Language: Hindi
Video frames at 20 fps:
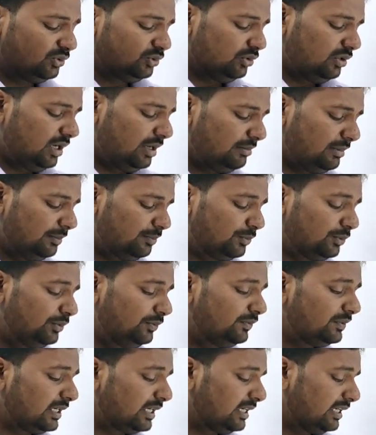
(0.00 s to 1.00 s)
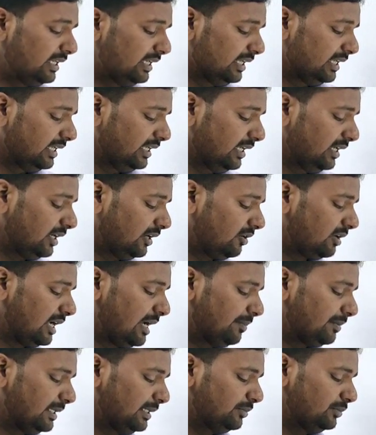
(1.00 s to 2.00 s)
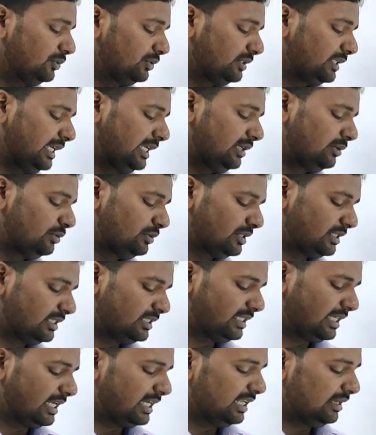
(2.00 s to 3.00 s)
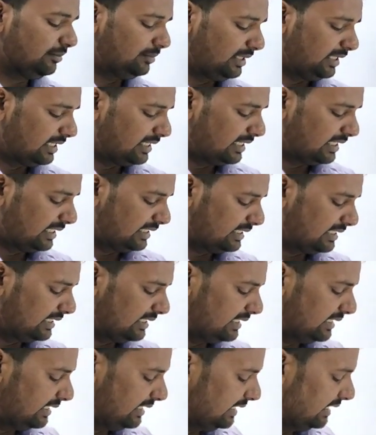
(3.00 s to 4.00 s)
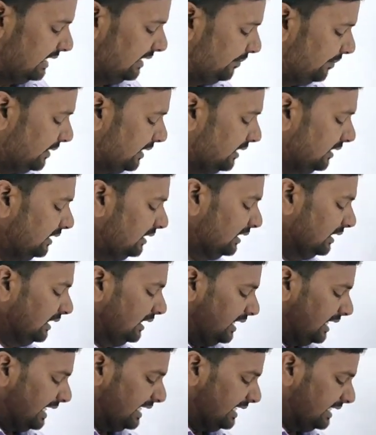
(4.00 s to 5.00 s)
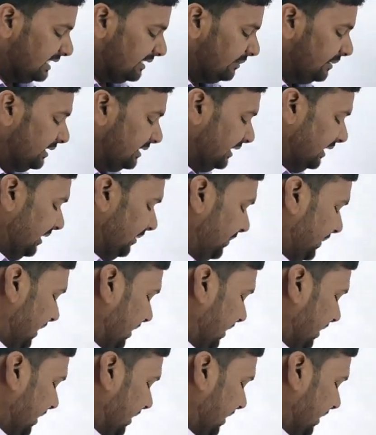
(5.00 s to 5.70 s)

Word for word: जो हमें प्रूफ करने हैं और आपकी बुक के ही क्वेश्चन सारे हम लेकर के चल रहे हैं यहाँ पर आइए समझते हैं